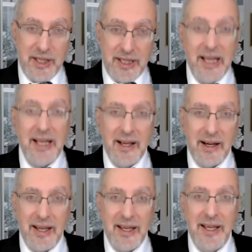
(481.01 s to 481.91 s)

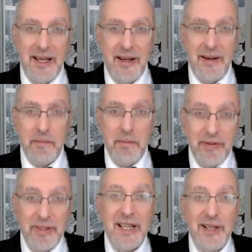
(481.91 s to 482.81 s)
седер, и
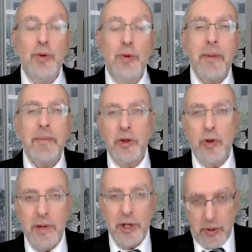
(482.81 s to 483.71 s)
мы все думаем о
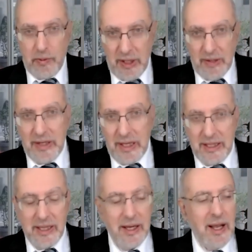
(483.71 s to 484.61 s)
том, о чем вы
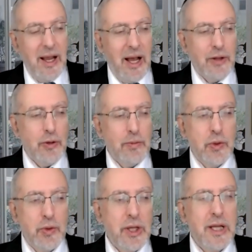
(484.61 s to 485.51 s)
говорите, о том, что
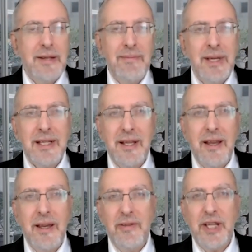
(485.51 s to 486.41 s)
нужно найти место
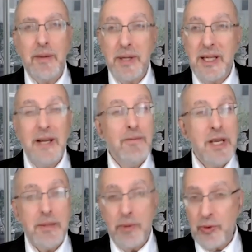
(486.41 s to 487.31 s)
и всех поселить
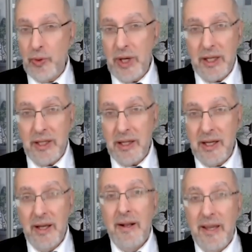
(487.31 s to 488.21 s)
вместе, потому что люди хотят
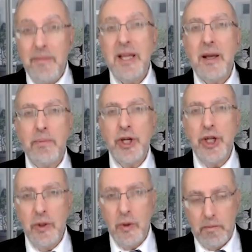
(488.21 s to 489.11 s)
иметь
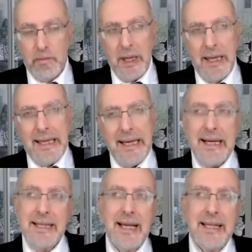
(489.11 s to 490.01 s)
общину и
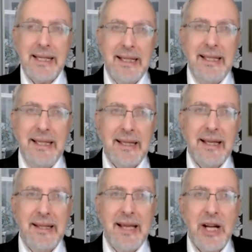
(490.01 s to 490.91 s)
оказаться
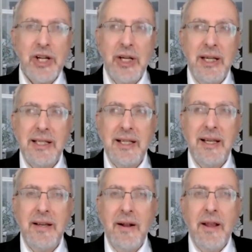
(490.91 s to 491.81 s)
где-то, даже
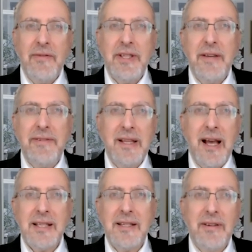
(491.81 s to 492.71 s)
если все
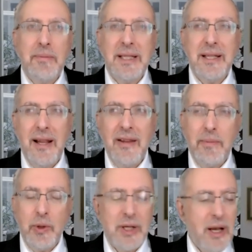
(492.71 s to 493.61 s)
финансовые и материальные
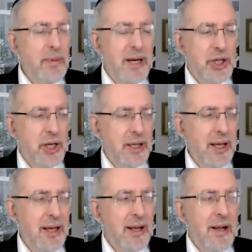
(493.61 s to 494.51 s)
вопросы как бы
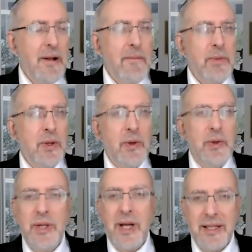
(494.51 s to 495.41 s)
решены, но
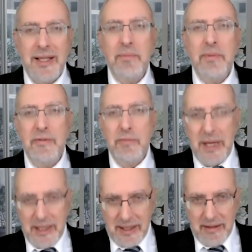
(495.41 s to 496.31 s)
люди хотят быть
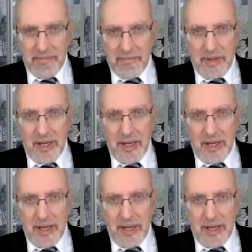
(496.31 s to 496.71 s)
вместе.